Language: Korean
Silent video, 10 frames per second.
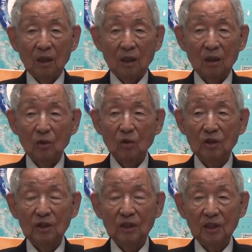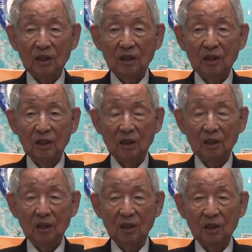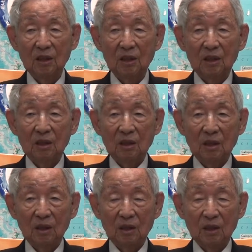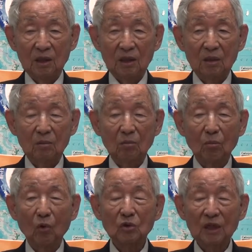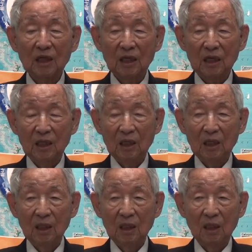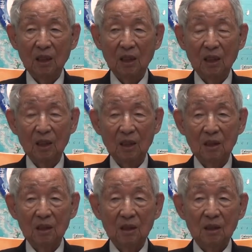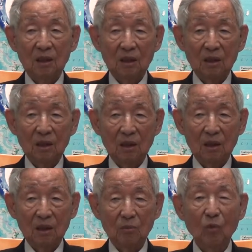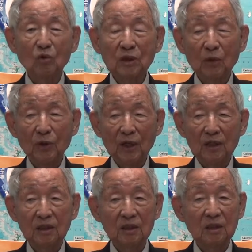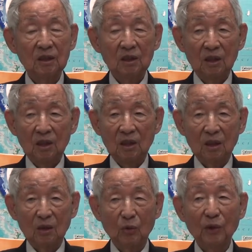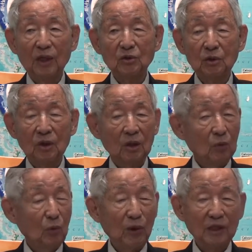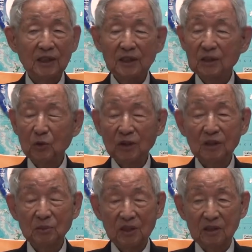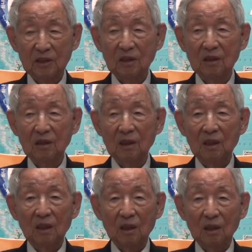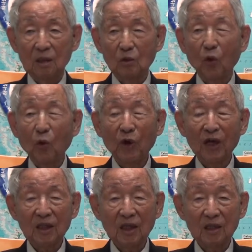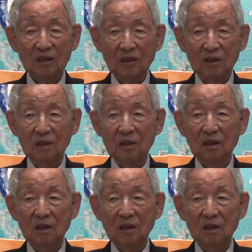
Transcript: 그리고 이제 에, 에, 목사가 아, 아, 어, 어, 목사회의 어, 회, 회장이 되지만은 교회에 따라서는